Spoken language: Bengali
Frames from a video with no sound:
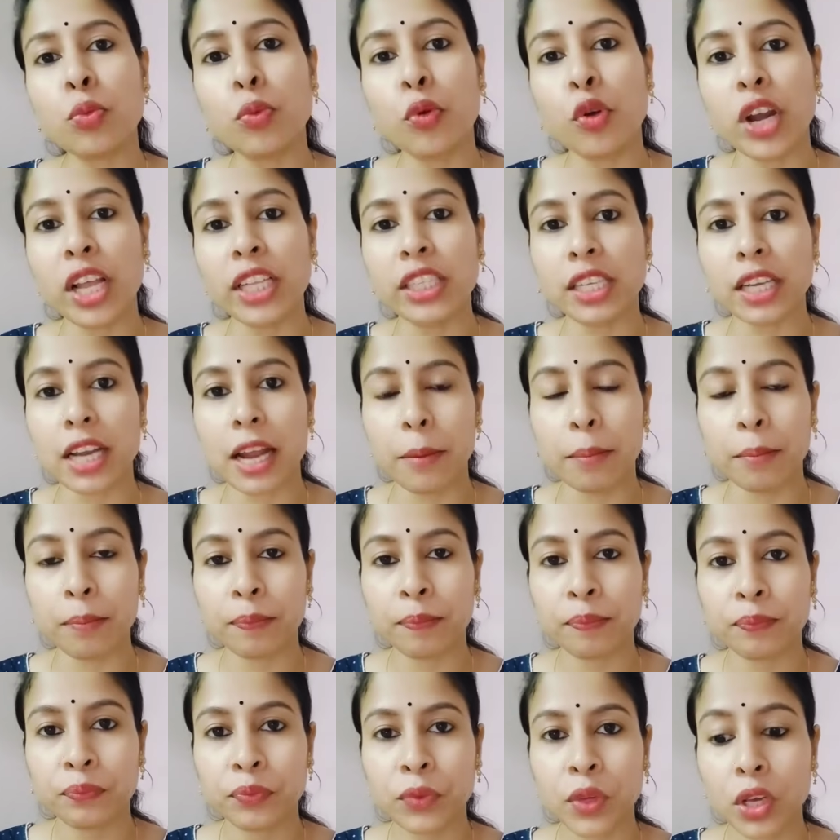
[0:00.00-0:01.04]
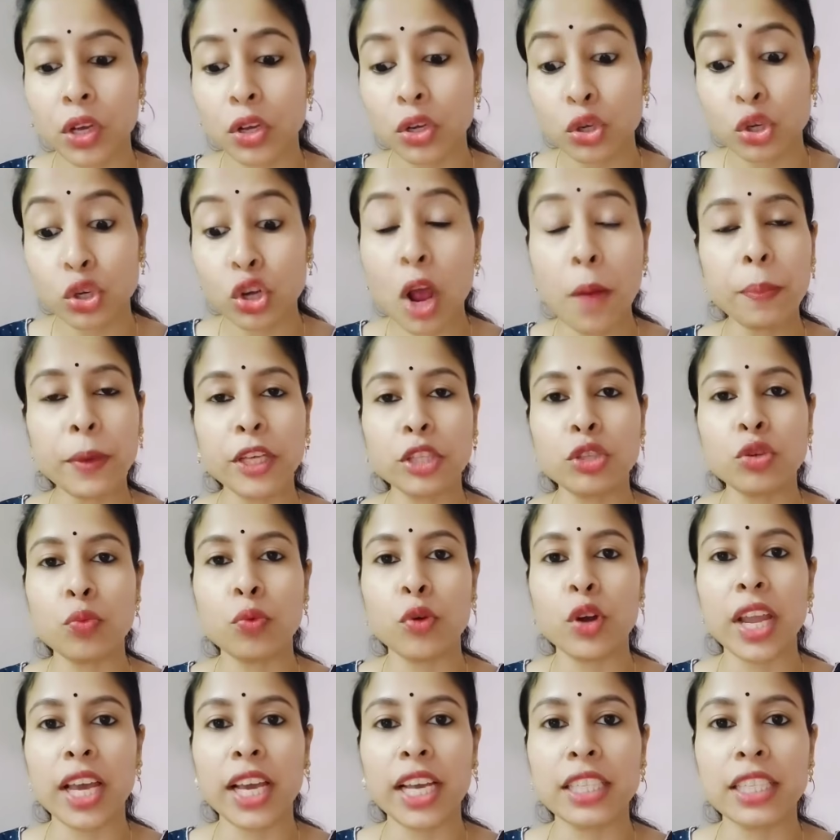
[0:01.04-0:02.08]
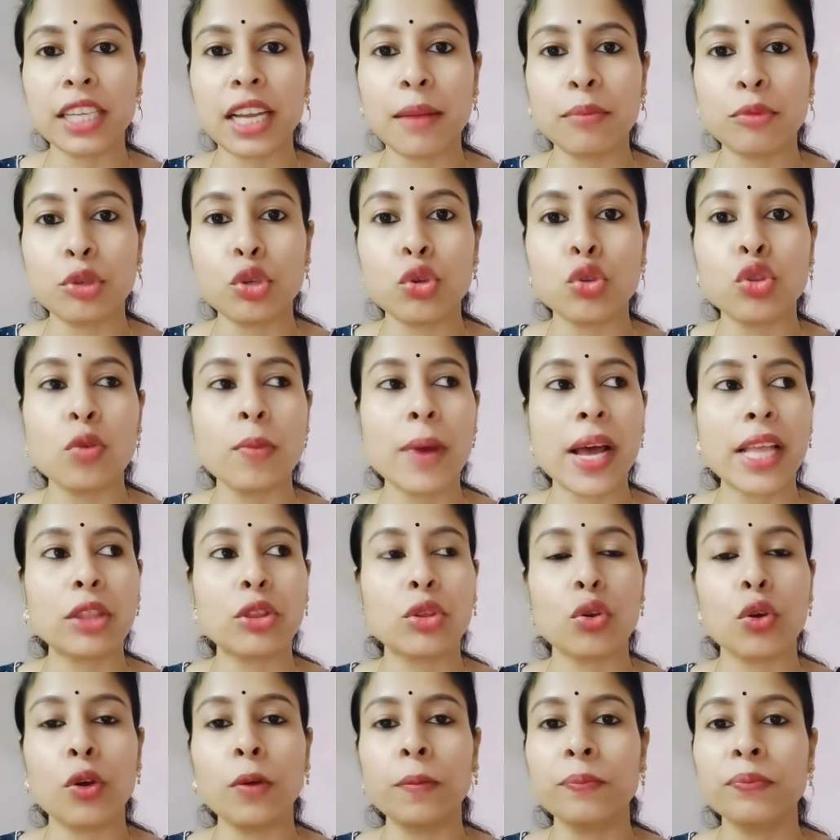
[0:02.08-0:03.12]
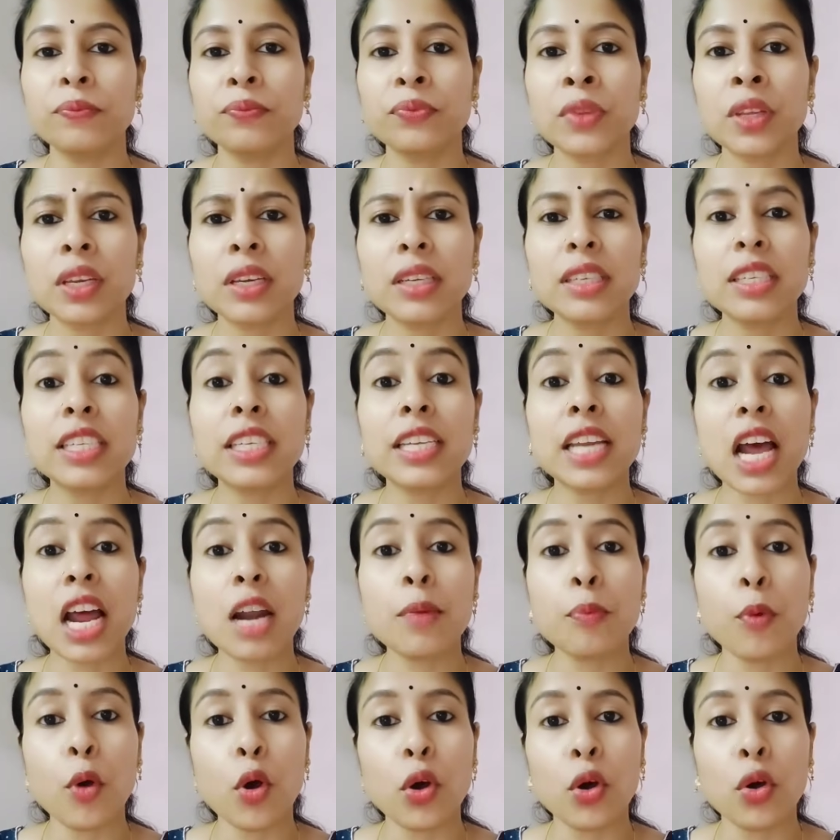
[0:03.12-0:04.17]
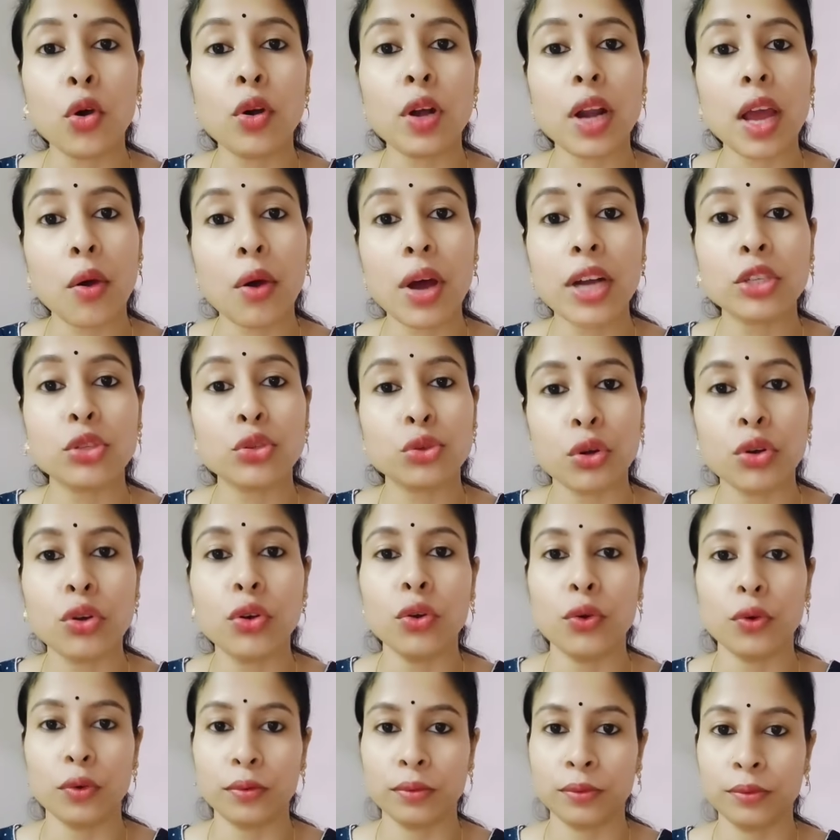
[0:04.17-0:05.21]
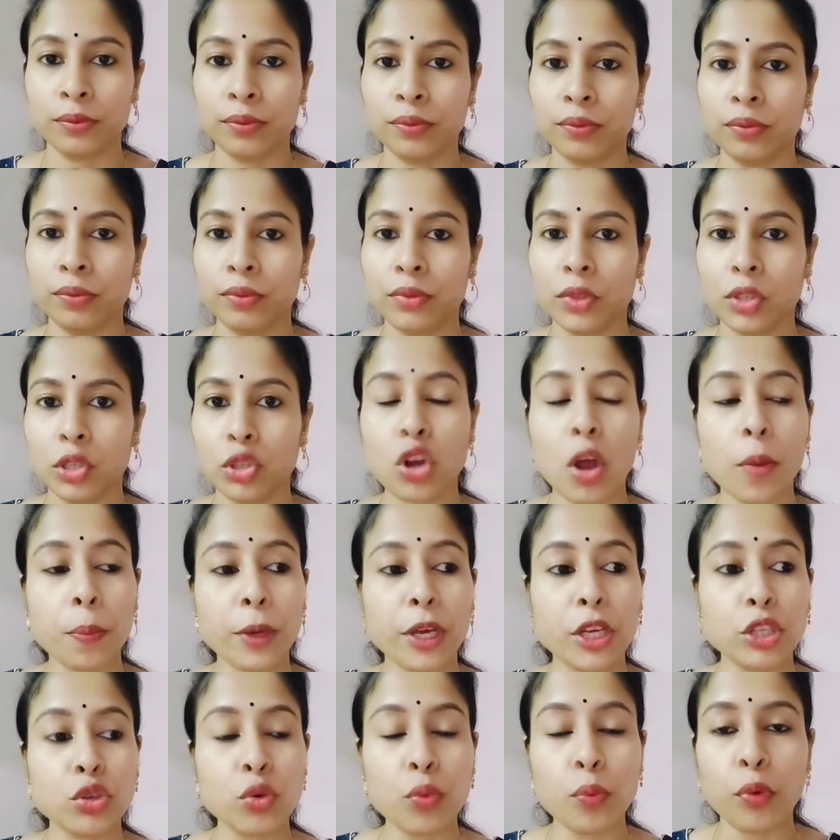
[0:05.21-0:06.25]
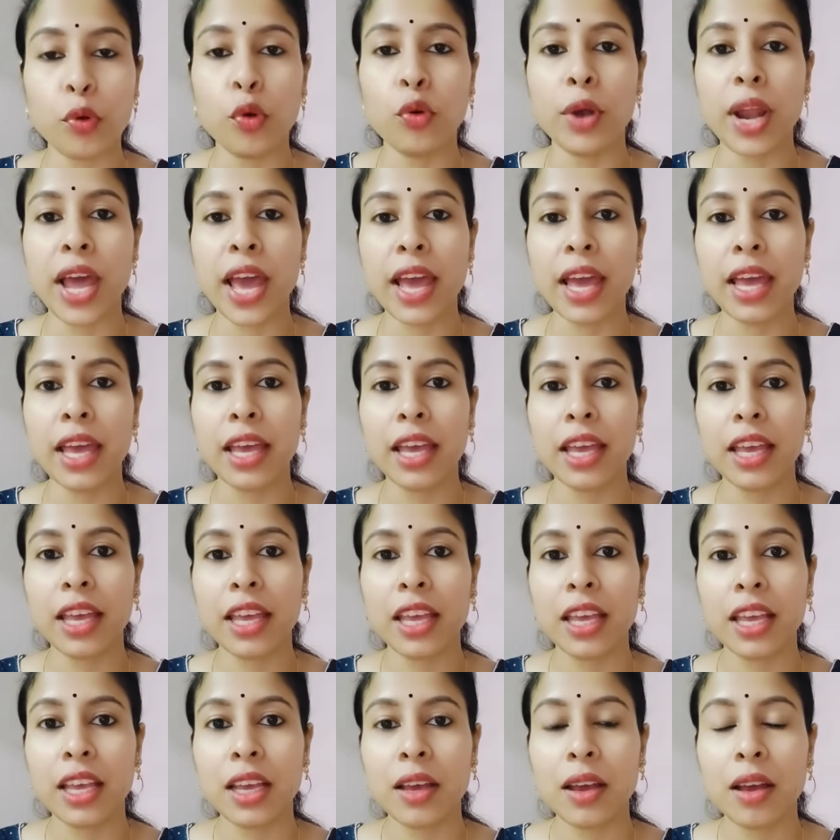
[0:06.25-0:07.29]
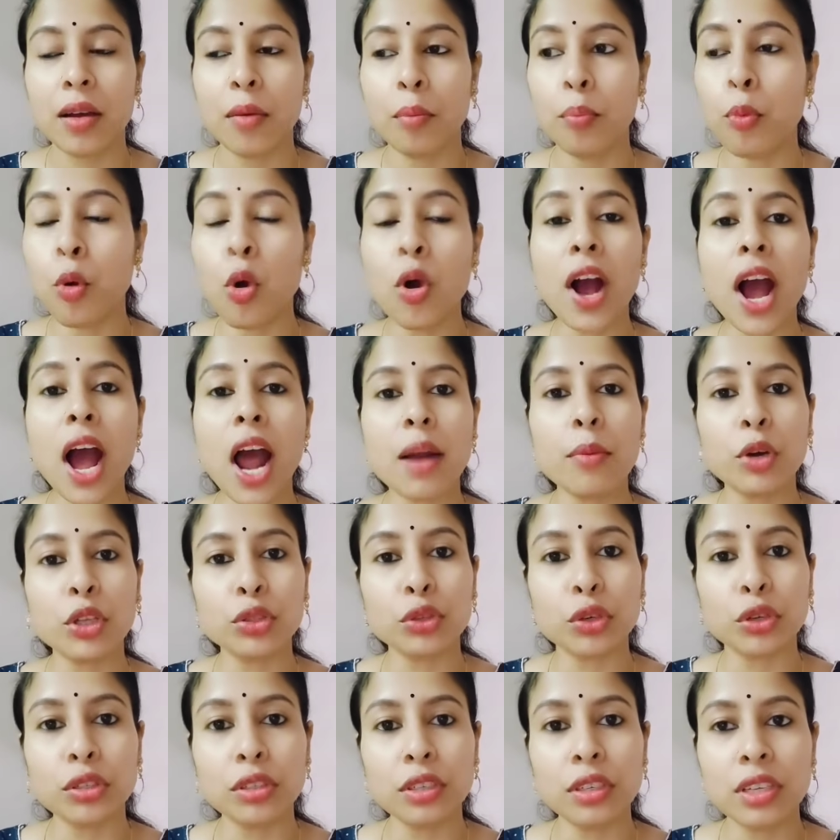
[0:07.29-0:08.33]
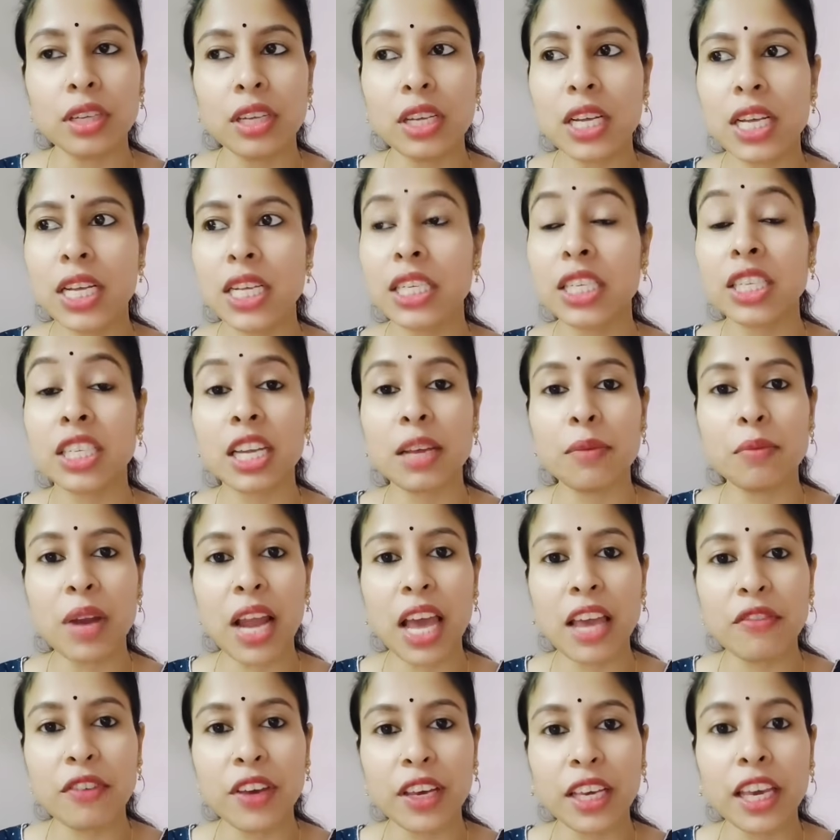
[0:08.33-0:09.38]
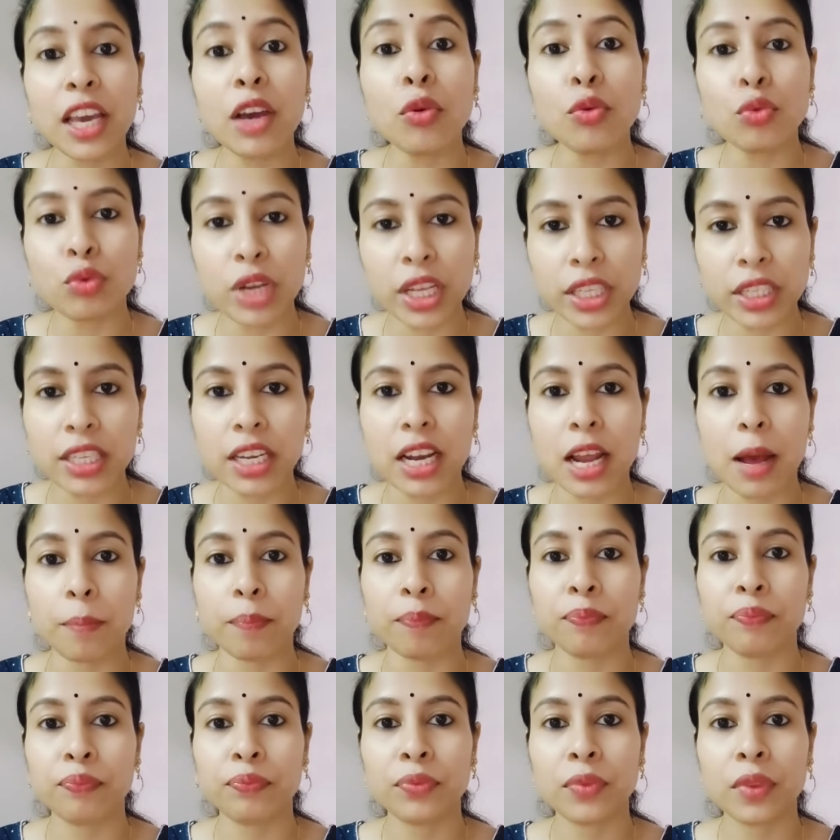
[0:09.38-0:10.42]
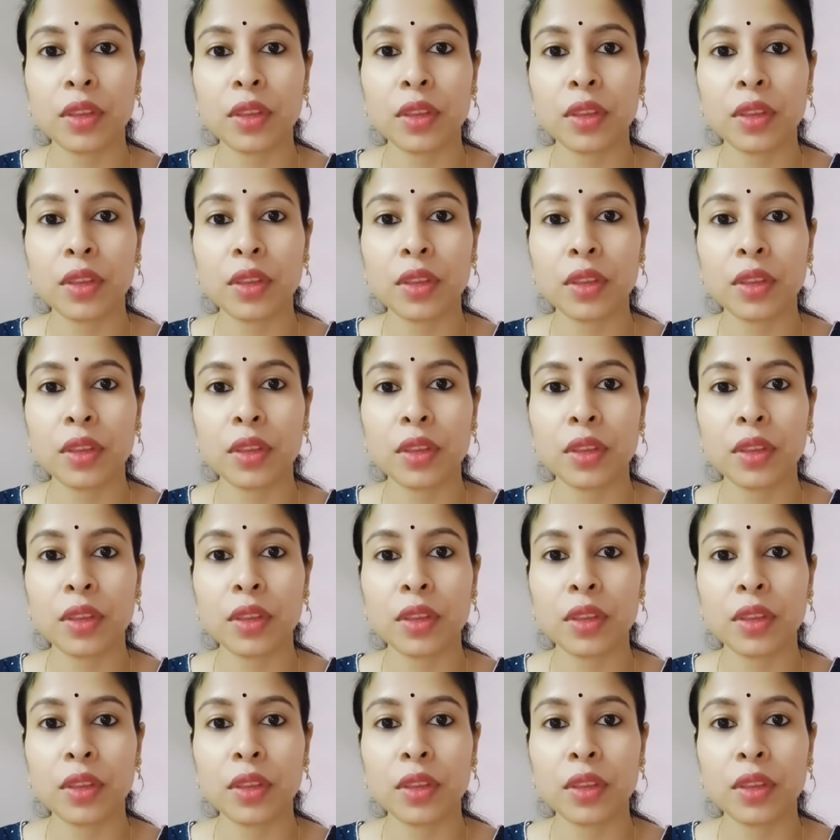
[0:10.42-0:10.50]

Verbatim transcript: কিছু ভুলেছিলাম সব কিছু ভুলে গেছিলাম শুধুমাত্র টিনার পক্ষ নেওয়ার জন্য সব কিছু ভুলে বোকার মতন স্ট্রিম লাইভে গিয়ে উঠেছিলাম